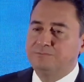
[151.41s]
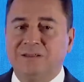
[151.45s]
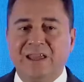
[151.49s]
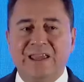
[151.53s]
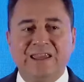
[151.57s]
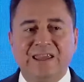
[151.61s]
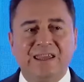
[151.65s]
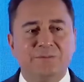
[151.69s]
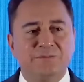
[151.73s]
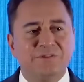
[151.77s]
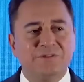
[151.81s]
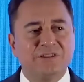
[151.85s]

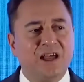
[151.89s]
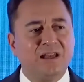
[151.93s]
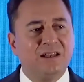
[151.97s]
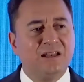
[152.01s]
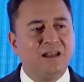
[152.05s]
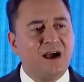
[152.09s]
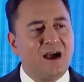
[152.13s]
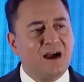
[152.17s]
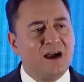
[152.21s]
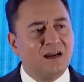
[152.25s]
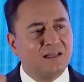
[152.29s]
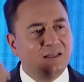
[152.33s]
Tek
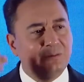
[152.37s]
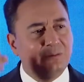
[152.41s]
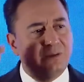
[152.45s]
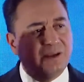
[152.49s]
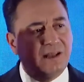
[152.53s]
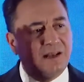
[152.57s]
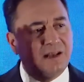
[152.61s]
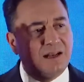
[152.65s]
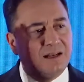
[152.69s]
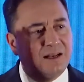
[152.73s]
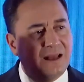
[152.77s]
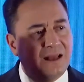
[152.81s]
imzayla
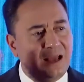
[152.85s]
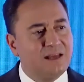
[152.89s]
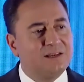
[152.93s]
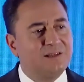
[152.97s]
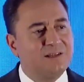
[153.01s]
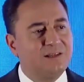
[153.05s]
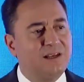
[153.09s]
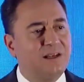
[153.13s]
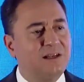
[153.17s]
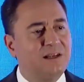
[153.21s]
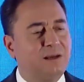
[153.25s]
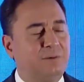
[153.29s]
aklıma gelen her
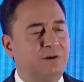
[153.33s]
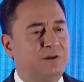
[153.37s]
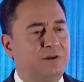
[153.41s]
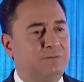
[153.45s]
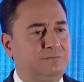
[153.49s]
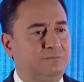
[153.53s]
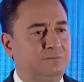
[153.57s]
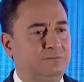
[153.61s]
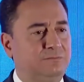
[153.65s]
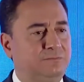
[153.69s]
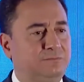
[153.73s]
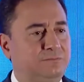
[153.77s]
şeyi
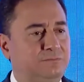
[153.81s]
yaparım.